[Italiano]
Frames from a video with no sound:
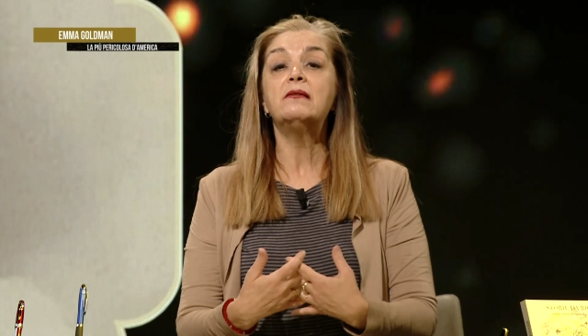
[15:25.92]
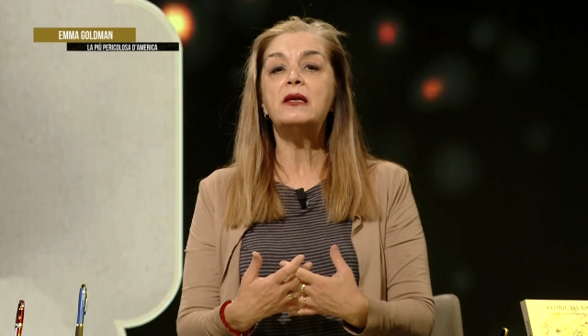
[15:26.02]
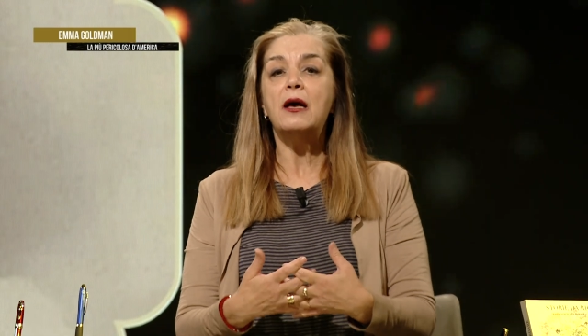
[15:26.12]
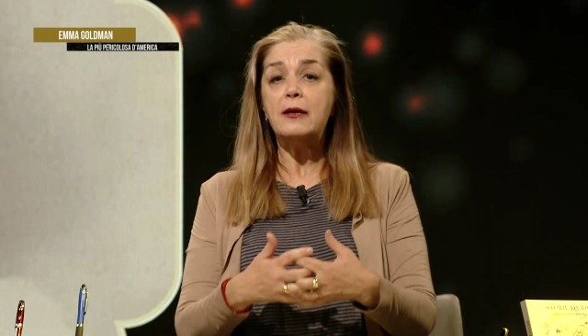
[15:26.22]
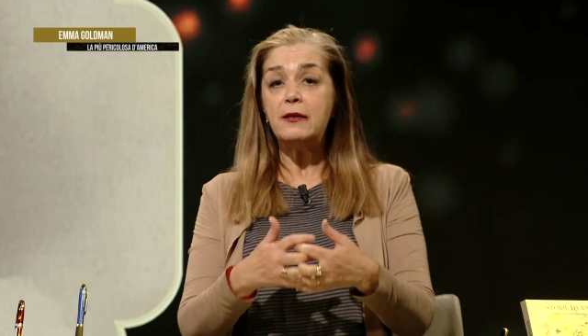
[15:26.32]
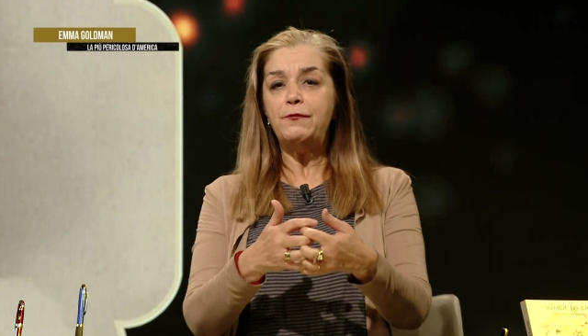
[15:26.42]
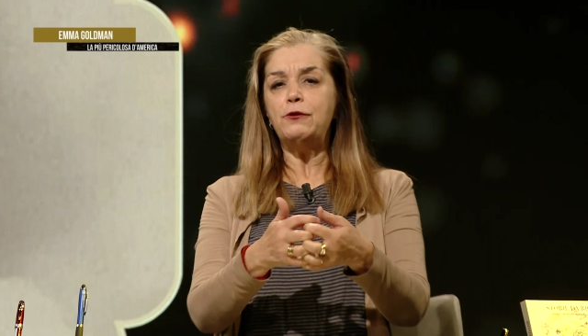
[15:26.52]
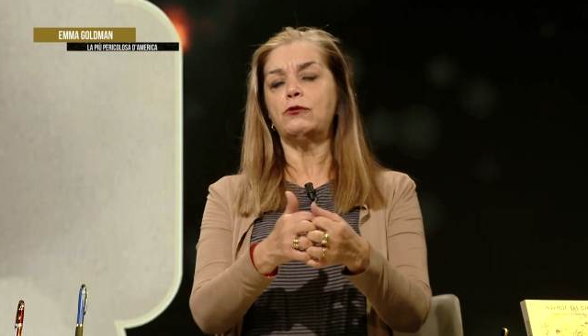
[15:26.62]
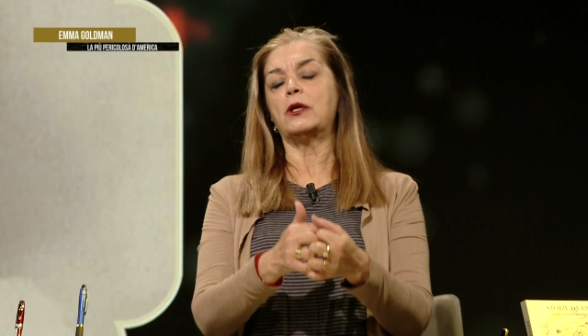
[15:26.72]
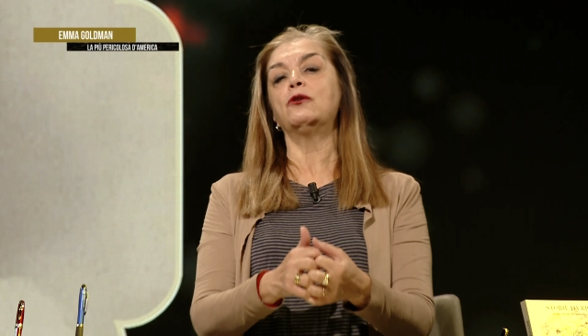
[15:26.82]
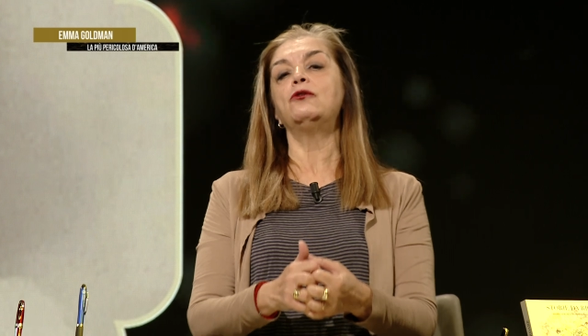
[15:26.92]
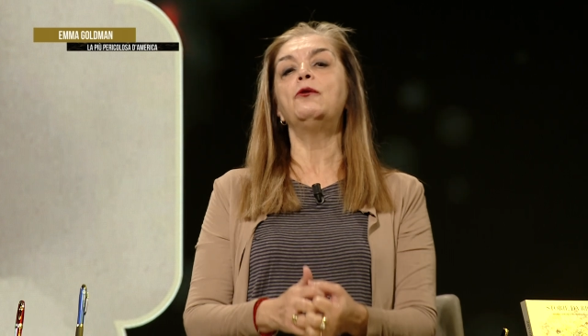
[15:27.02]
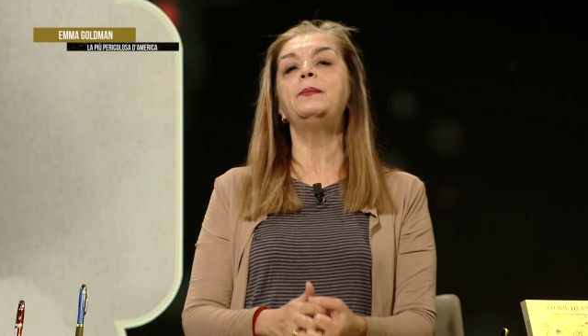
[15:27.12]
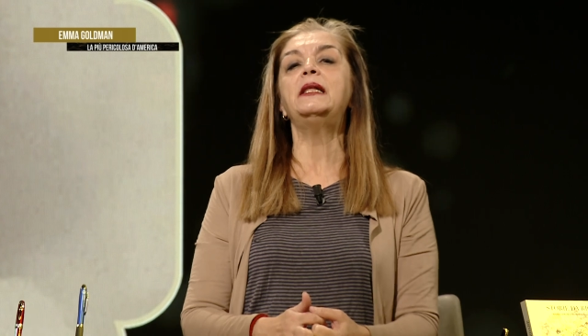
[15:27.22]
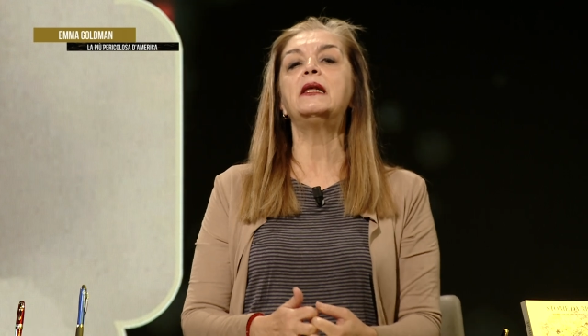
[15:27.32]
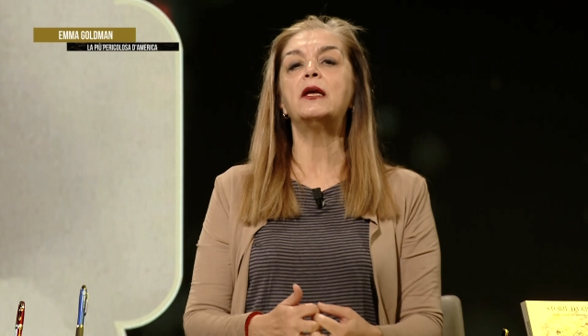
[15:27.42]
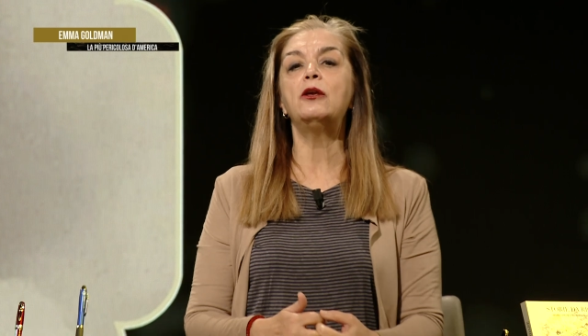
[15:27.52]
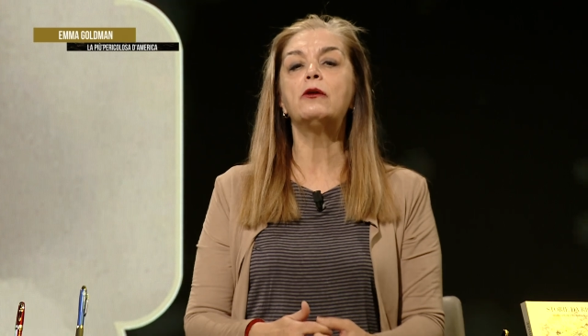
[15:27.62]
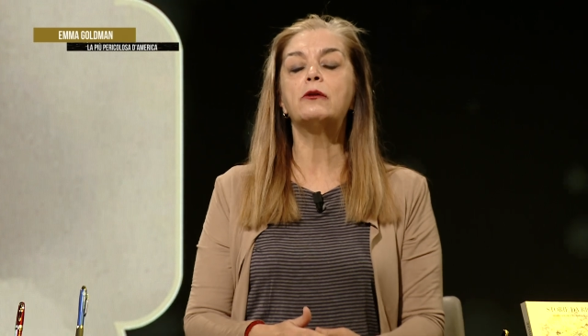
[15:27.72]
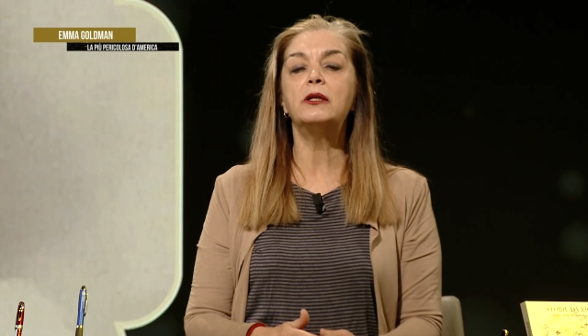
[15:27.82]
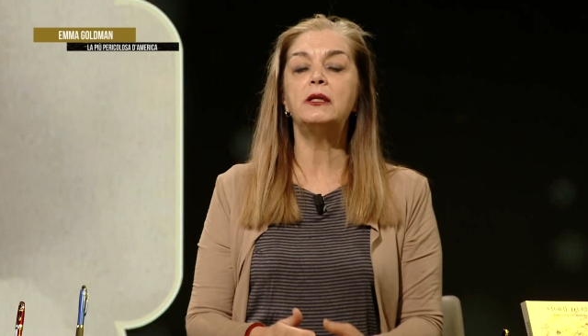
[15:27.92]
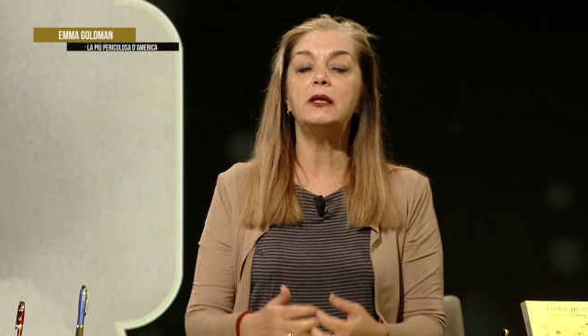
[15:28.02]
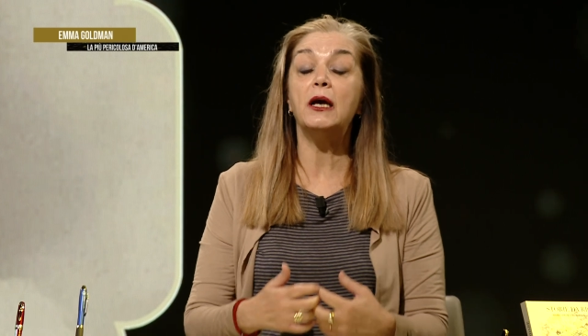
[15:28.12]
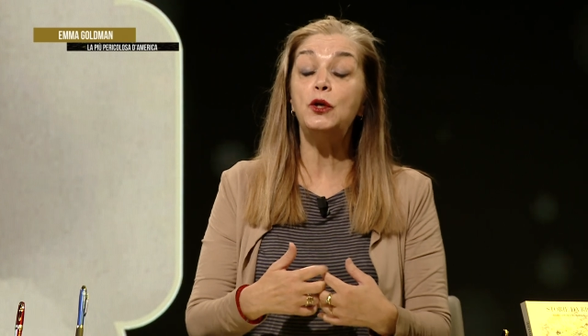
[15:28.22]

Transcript: si rifiutano di obbedire agli ordini,